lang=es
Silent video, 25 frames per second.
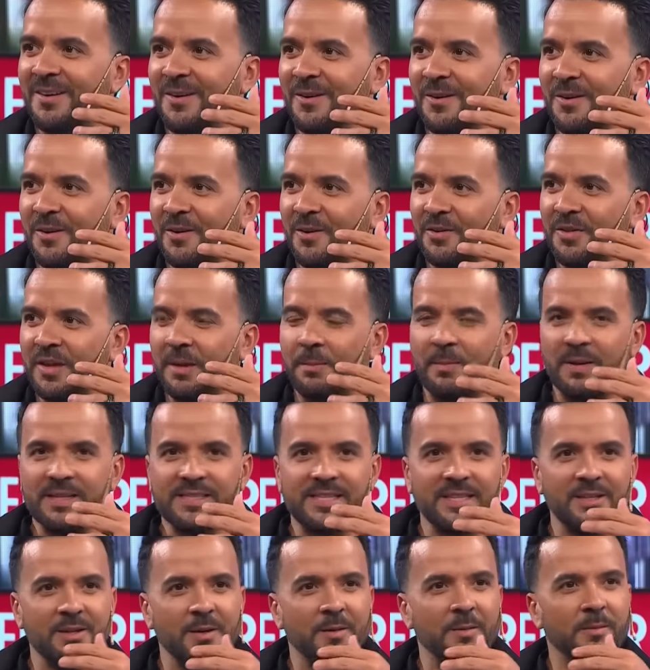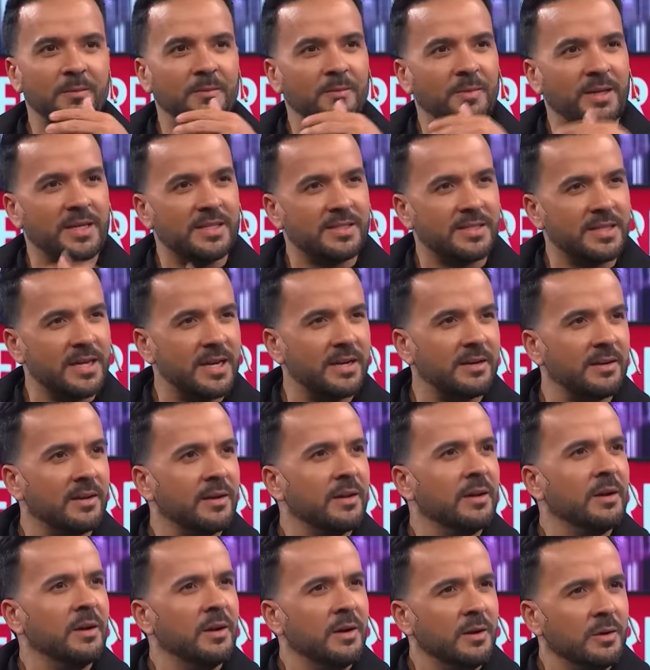Con, despacito me decían,
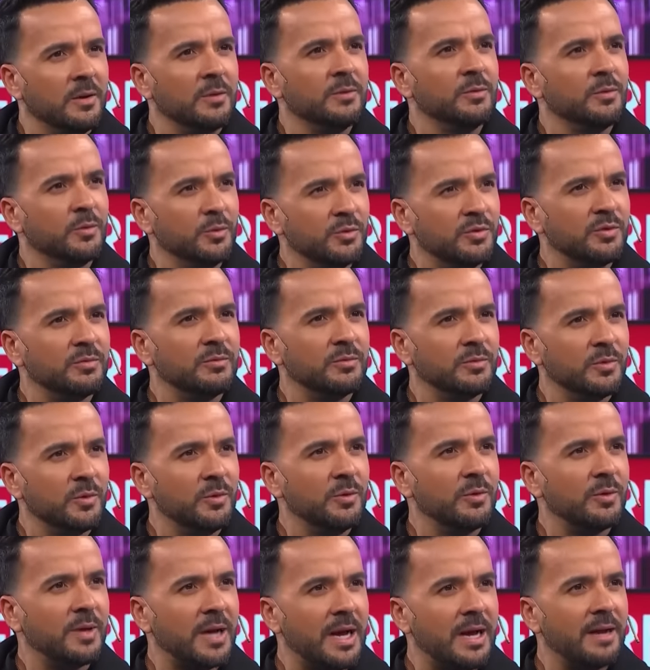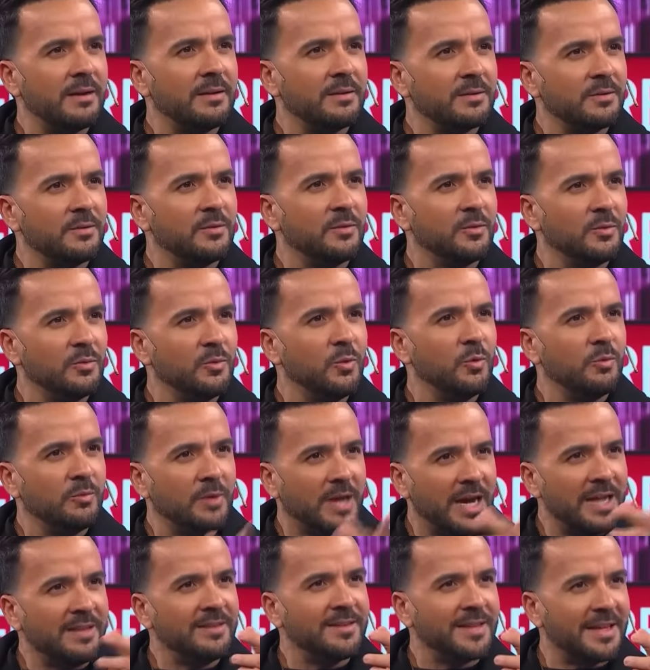tú, tú, tú
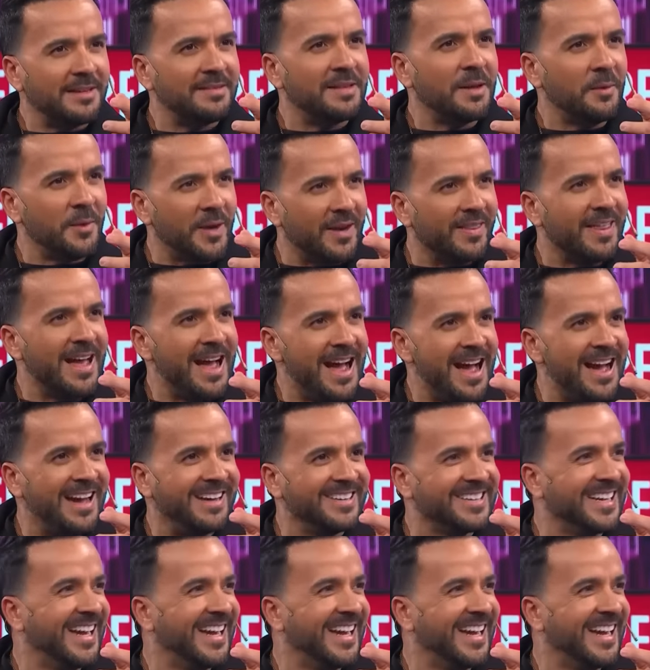cantas de verdad.